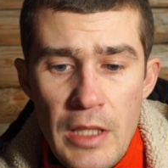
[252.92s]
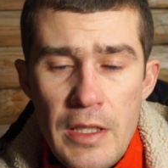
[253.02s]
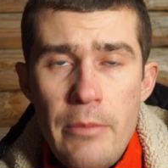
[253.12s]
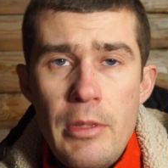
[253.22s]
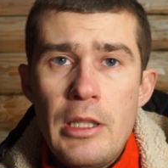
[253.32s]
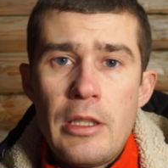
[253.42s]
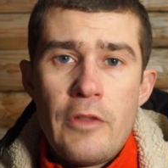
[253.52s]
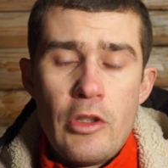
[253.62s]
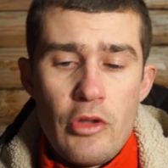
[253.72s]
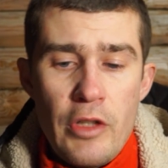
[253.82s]
7 мл
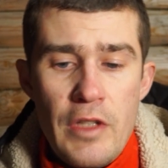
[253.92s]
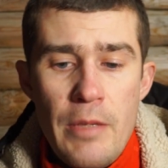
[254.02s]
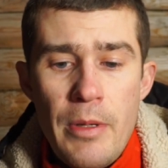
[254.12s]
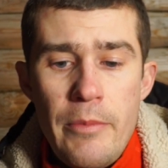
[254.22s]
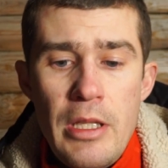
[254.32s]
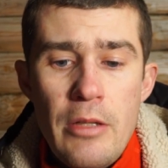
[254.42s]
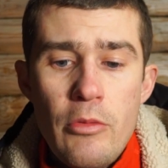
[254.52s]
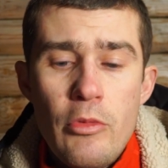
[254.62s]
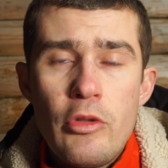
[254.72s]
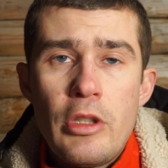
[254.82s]
это уже совсем по
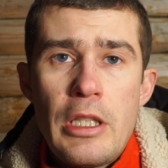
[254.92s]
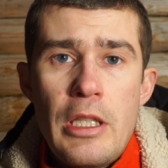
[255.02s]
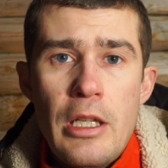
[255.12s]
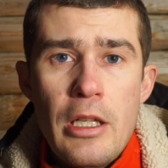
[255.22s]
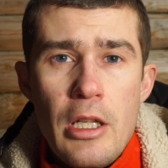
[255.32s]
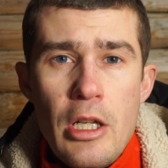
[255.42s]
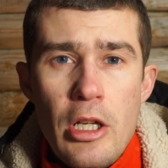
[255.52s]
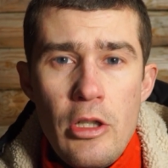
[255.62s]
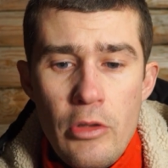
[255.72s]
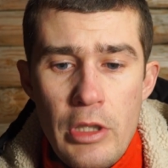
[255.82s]
минимуму на такие
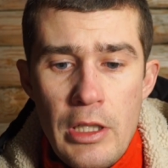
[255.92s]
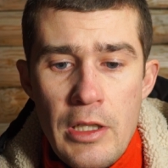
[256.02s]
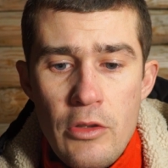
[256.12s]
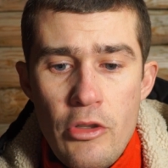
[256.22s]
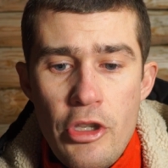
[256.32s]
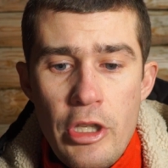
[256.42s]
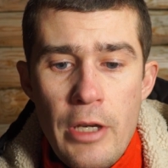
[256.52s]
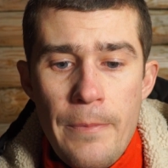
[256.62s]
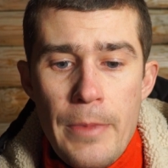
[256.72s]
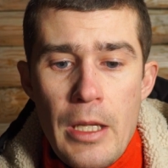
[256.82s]
легкие
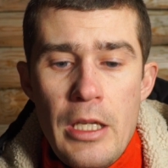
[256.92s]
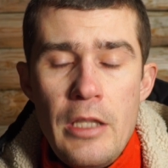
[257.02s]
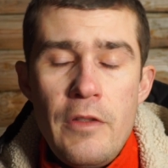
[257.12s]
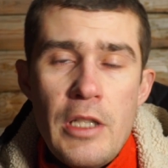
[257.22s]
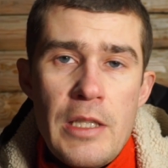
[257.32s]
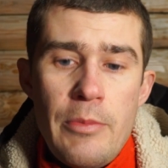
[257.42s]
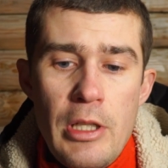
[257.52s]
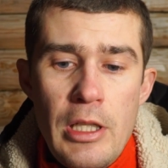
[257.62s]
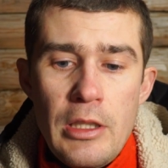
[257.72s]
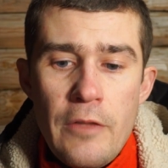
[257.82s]
газончики. И 12
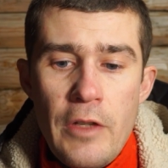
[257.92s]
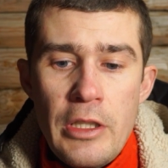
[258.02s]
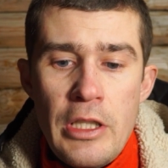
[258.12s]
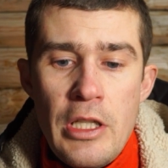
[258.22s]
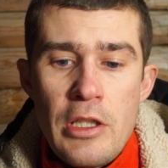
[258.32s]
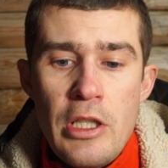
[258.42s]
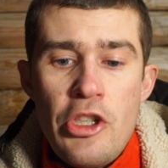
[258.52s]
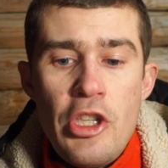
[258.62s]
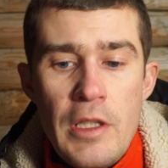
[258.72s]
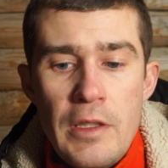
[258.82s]
мл это если
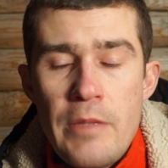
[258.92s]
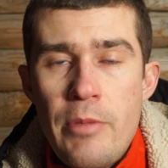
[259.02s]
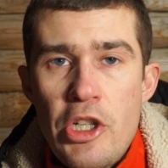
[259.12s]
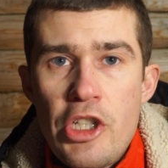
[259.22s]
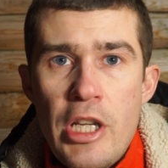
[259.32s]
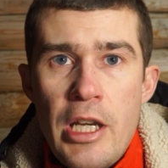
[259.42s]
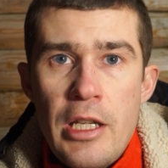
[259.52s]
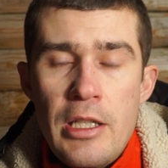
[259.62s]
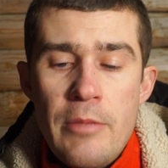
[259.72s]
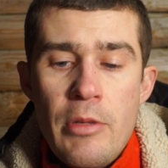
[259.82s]
численность
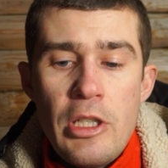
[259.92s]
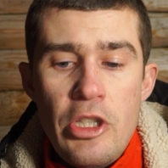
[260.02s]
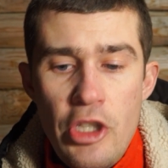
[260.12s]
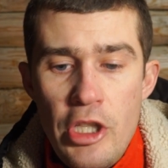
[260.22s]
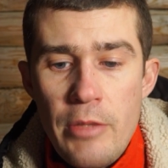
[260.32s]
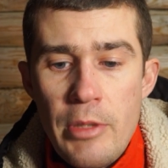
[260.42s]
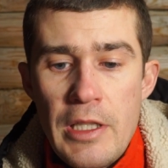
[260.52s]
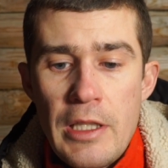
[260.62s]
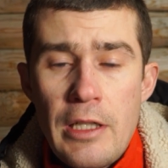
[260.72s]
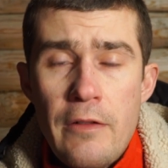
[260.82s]
большая, либо клещи
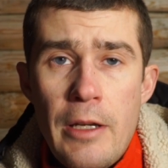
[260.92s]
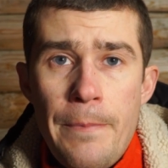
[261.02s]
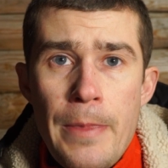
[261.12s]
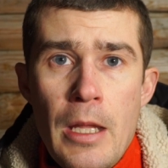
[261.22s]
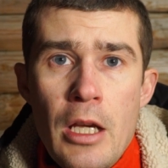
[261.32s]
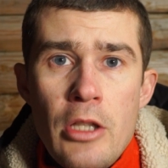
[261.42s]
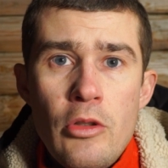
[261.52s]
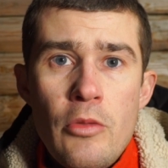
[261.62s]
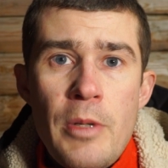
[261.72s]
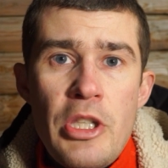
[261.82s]
дермоцентровые.
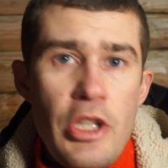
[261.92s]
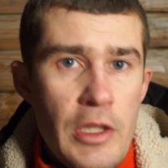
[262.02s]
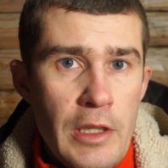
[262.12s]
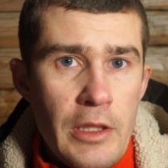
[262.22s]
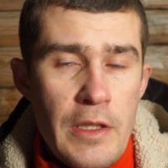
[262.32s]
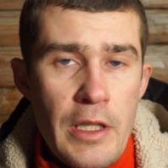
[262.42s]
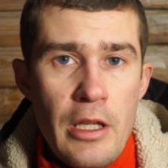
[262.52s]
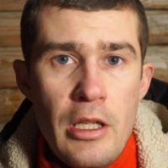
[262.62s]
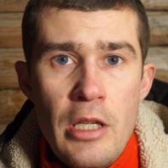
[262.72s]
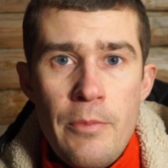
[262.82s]
Но по
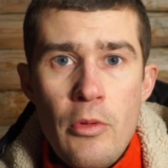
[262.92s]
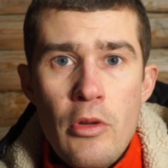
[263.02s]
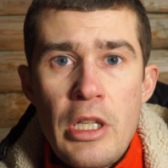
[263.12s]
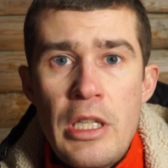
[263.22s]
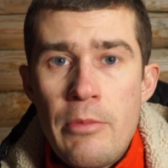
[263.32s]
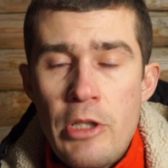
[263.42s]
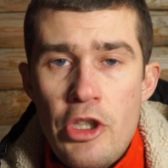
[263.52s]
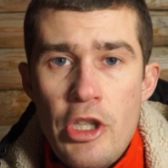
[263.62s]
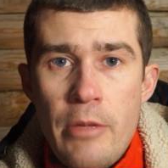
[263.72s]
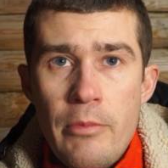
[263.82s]
численности и по каким
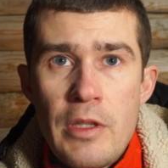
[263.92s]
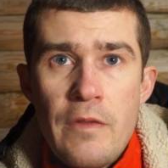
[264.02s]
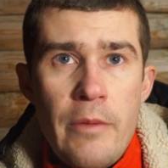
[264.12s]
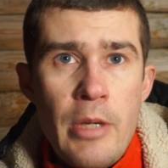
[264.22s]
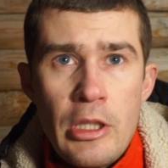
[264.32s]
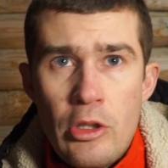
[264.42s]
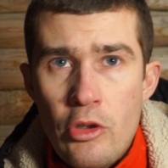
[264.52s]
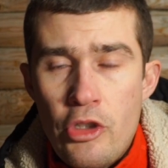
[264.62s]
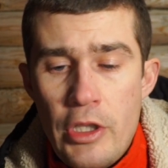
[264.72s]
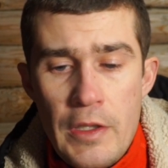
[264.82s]
клещам мы с вами это
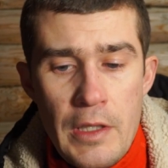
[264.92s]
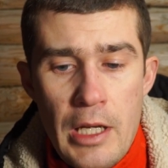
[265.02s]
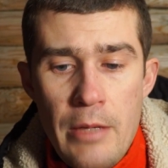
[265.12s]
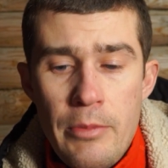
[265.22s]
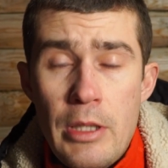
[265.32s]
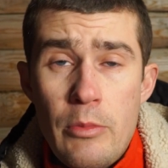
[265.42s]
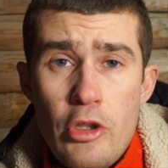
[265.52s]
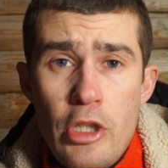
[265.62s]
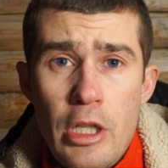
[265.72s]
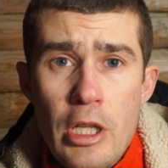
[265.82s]
тоже не знаем,
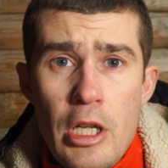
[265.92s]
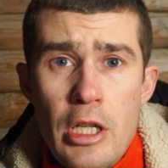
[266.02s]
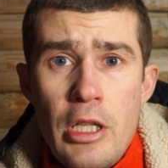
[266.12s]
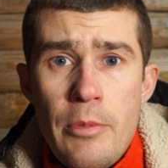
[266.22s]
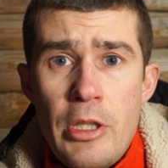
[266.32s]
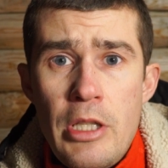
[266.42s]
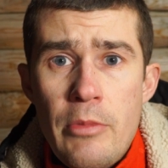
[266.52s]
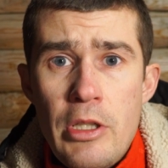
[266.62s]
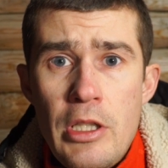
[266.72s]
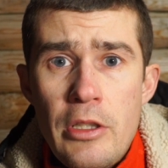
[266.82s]
потому что
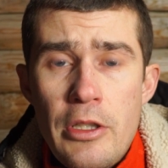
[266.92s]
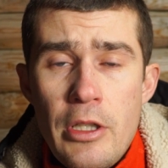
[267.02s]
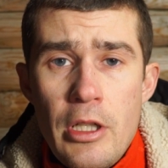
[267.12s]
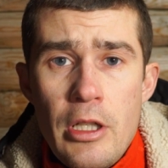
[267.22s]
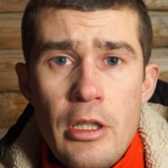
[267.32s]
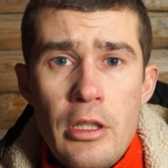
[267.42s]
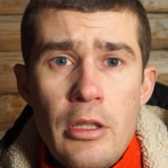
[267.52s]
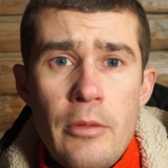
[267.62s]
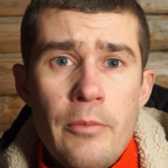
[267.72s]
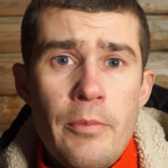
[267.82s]
необходимо делать
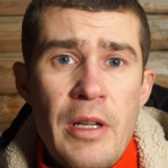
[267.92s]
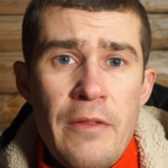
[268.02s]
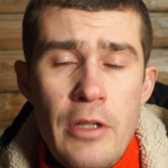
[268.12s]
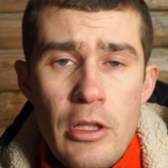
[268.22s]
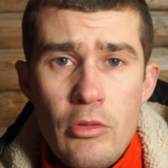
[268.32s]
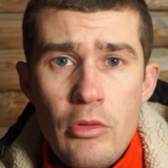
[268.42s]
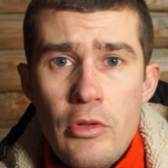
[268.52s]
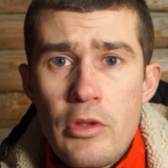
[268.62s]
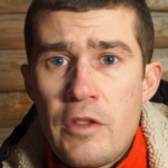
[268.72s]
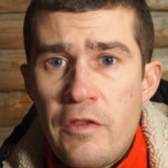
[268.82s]
э,
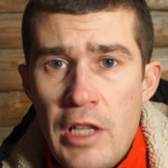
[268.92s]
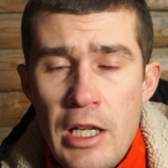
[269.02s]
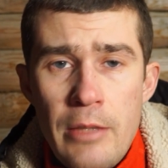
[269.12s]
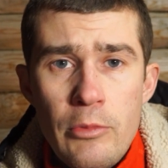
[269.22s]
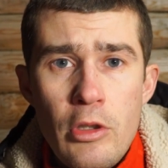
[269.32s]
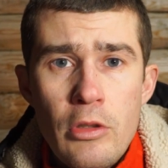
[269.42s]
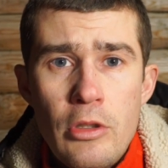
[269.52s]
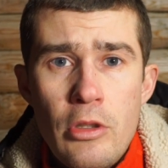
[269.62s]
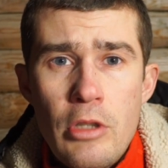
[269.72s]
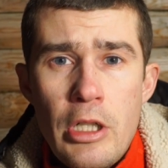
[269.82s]
проверку с флагом
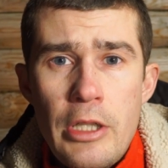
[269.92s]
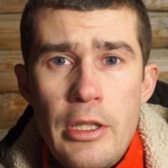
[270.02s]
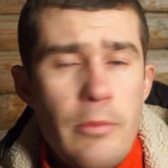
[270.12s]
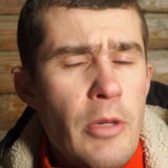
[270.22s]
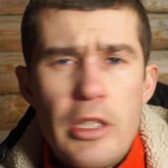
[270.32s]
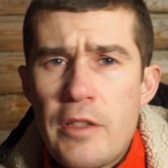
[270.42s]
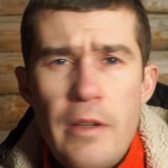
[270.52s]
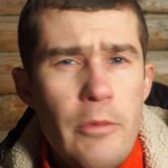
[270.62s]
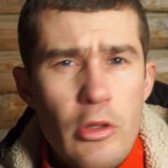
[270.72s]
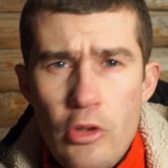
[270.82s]
долго-долго ходить. Мы это с
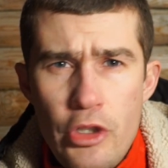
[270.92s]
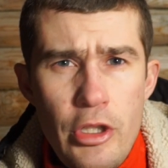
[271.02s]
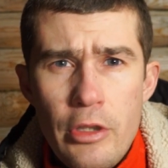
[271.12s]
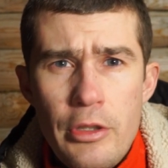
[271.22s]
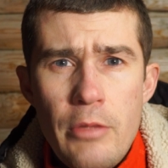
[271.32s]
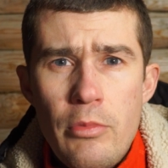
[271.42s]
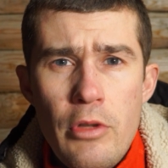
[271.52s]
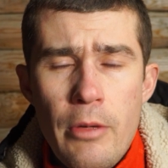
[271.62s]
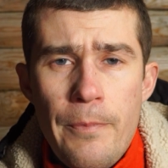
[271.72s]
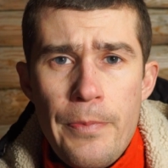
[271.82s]
вами тоже делать не
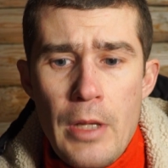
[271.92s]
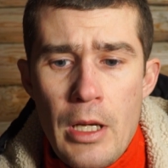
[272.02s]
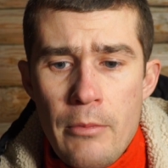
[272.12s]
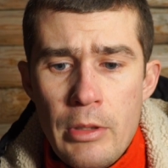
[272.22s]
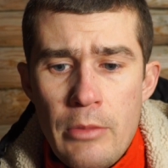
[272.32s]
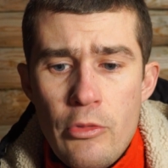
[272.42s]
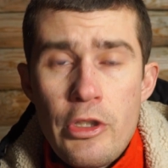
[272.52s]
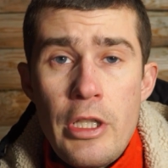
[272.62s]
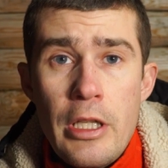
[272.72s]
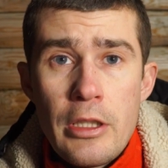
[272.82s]
будем, потому
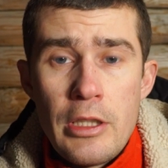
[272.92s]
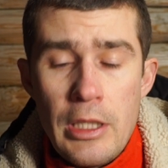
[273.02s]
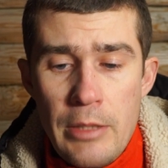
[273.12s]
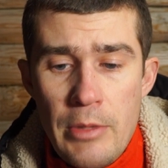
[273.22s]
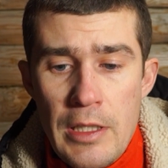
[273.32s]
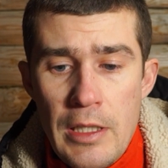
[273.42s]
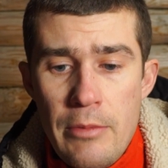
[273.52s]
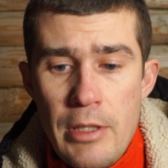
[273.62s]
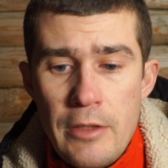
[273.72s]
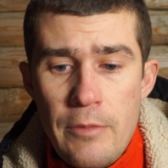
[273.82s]
что некогда, нам надо
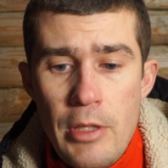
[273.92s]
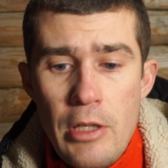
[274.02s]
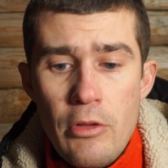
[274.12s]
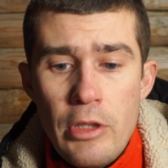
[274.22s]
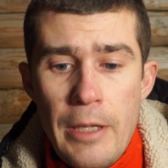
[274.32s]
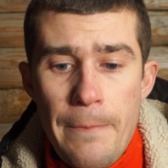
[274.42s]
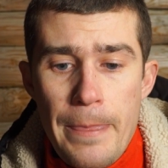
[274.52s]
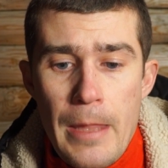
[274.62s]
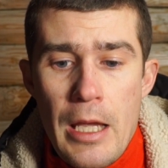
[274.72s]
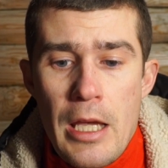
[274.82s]
зарабатывать миллионы.
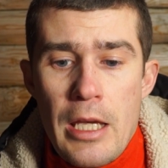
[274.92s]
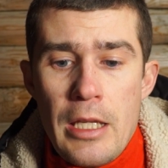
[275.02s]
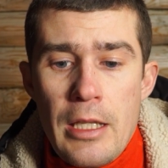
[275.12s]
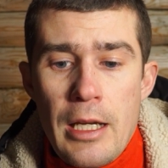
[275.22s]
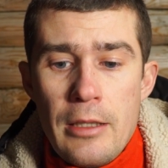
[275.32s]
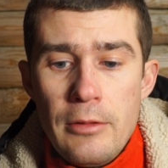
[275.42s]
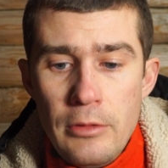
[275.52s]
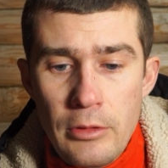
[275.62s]
Итак,